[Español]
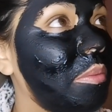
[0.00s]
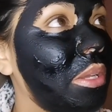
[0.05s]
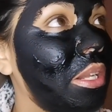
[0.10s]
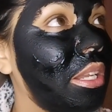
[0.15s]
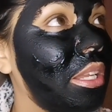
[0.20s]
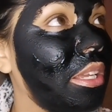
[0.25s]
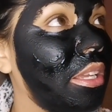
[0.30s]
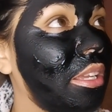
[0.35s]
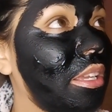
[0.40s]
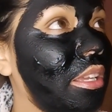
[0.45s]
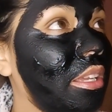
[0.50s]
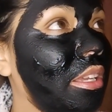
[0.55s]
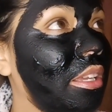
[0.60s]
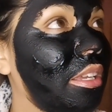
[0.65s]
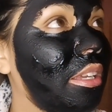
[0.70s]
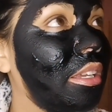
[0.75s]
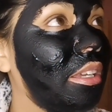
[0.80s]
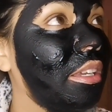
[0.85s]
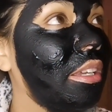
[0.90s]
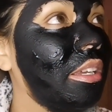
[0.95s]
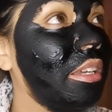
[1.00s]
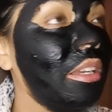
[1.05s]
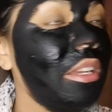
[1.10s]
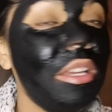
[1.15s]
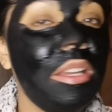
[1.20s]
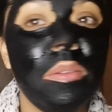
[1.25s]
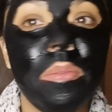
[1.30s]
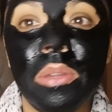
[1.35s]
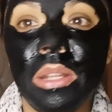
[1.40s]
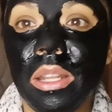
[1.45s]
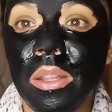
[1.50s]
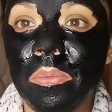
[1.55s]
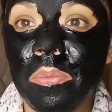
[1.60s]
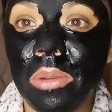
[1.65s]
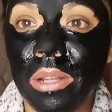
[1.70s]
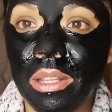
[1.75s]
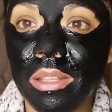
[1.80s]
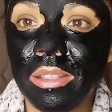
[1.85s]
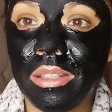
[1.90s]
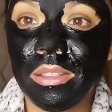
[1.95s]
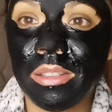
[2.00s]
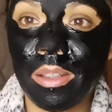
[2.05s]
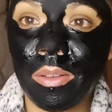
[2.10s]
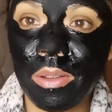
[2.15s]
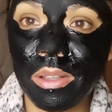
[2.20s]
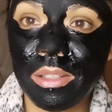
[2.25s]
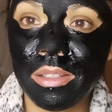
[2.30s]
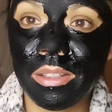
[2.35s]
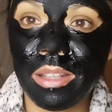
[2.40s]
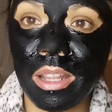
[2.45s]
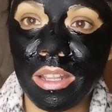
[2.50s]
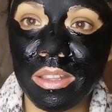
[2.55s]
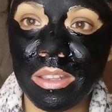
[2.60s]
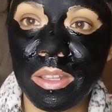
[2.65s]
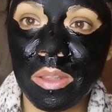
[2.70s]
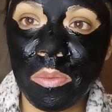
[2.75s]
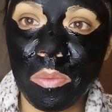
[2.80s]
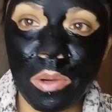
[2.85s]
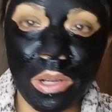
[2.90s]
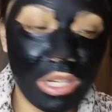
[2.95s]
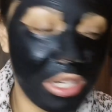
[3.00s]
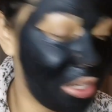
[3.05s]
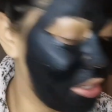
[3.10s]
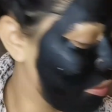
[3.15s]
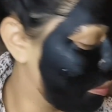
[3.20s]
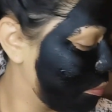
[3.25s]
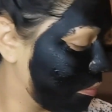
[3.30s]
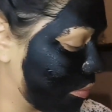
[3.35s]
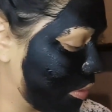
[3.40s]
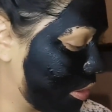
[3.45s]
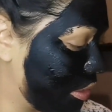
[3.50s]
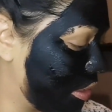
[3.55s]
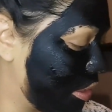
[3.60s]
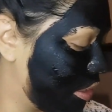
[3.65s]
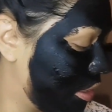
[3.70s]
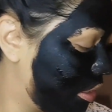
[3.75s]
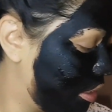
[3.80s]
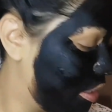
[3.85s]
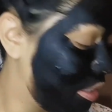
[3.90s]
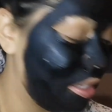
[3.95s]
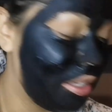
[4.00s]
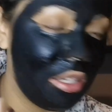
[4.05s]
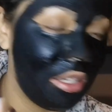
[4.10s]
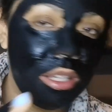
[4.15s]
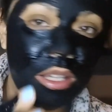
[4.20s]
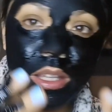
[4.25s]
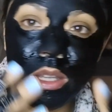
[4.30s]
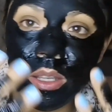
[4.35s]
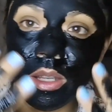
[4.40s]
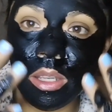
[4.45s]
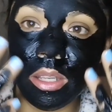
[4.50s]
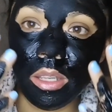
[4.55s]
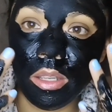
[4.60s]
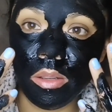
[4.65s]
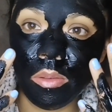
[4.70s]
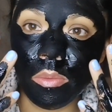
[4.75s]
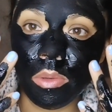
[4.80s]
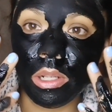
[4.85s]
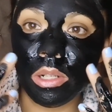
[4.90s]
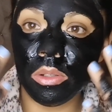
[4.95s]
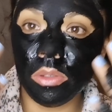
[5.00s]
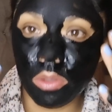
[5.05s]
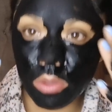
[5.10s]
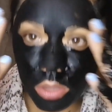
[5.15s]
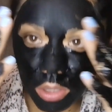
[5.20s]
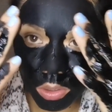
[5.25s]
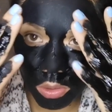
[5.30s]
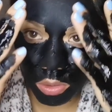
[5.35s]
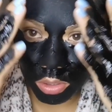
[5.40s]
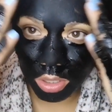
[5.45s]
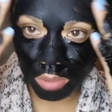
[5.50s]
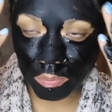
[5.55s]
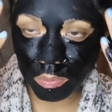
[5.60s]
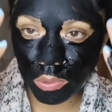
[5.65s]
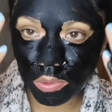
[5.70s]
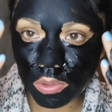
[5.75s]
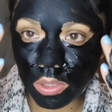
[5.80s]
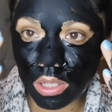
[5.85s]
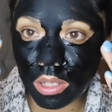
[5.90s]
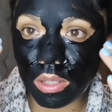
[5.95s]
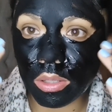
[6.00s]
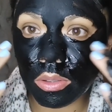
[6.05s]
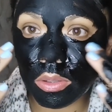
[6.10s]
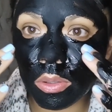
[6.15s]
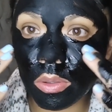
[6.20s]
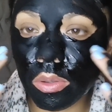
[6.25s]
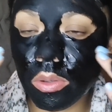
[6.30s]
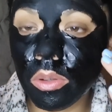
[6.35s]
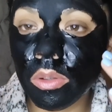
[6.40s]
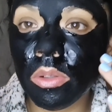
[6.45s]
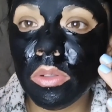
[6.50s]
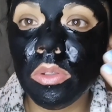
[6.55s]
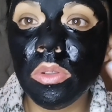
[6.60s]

Emily. Emily en país está bastante buena. Y bueno, yo dejo reposar esto.